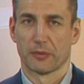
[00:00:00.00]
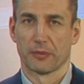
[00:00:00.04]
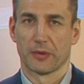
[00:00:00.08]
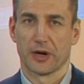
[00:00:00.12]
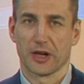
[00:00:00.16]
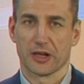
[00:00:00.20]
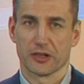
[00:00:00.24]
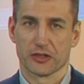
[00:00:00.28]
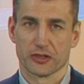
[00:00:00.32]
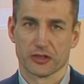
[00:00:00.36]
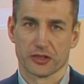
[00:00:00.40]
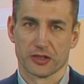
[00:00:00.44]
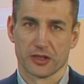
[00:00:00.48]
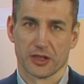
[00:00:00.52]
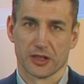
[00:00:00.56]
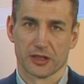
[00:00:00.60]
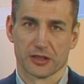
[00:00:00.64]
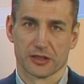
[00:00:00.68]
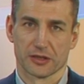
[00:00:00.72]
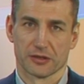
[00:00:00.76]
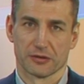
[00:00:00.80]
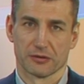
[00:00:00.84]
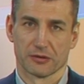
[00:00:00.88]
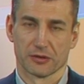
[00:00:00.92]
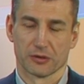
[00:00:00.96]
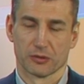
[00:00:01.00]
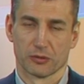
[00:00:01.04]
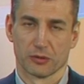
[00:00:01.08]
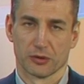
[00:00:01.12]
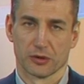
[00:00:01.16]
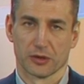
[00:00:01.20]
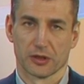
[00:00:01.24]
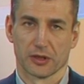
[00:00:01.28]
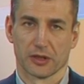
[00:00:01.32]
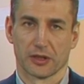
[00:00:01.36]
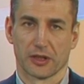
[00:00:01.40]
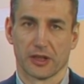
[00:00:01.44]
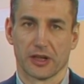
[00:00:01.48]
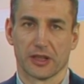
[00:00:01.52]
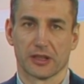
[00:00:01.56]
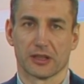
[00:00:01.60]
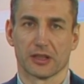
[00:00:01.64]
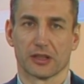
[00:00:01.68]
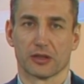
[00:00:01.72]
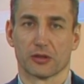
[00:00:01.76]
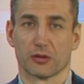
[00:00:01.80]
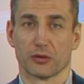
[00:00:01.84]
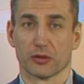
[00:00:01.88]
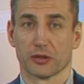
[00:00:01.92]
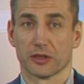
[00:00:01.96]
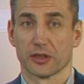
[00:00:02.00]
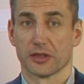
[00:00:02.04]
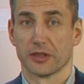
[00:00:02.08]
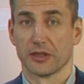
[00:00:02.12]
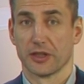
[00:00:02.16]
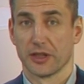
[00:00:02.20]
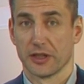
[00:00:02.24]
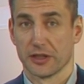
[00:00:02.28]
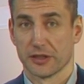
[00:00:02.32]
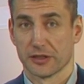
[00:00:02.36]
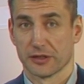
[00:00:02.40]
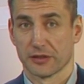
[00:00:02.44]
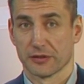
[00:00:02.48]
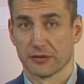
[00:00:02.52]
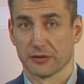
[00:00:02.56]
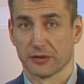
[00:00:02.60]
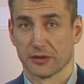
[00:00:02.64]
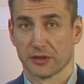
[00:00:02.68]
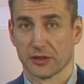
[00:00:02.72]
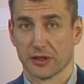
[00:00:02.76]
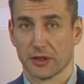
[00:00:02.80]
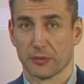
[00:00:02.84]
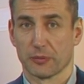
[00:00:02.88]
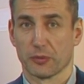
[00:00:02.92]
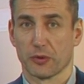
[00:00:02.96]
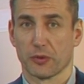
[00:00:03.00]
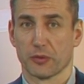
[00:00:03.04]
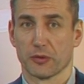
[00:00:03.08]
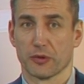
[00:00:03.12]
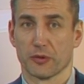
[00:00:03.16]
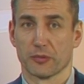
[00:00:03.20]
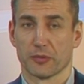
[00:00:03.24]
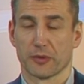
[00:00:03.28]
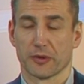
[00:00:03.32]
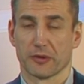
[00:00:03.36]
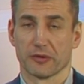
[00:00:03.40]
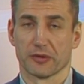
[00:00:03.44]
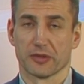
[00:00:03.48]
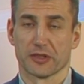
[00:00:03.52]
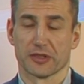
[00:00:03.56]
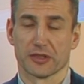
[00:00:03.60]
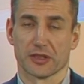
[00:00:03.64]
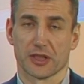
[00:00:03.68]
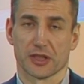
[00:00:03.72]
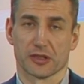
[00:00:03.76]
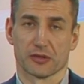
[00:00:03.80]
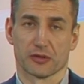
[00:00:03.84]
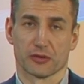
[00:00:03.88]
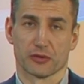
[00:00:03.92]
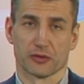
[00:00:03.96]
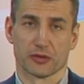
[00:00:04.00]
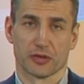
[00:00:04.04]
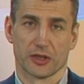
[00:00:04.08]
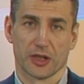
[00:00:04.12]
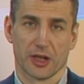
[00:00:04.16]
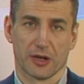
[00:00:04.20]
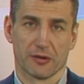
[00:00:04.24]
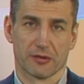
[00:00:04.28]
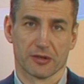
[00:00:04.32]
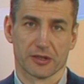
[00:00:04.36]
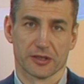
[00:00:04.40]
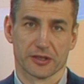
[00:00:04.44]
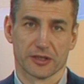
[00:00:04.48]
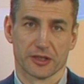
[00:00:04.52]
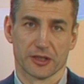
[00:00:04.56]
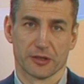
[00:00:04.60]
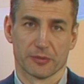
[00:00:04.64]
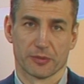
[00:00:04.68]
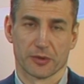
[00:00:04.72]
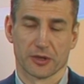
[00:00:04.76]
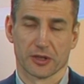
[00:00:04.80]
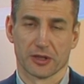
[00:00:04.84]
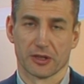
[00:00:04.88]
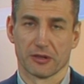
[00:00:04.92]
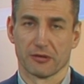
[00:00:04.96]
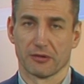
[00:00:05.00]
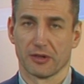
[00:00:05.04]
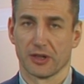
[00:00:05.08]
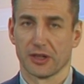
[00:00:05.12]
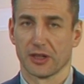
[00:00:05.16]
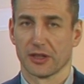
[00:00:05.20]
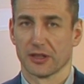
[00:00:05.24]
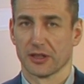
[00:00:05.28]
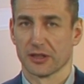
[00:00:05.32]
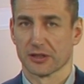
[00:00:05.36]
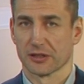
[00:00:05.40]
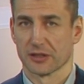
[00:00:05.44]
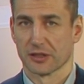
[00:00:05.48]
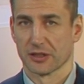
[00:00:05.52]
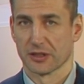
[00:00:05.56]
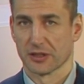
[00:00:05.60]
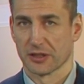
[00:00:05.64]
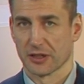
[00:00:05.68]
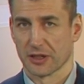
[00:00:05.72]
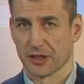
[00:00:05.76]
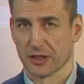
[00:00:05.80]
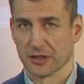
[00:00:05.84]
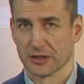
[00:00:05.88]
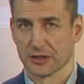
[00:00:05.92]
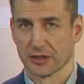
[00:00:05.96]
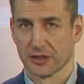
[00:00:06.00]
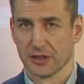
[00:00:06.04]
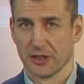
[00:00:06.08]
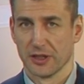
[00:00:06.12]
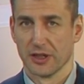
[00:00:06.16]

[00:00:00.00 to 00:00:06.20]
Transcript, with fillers: март 2016 года эта льгота действовала. Напомним, приватизацию жилья в России продлевали несколько раз.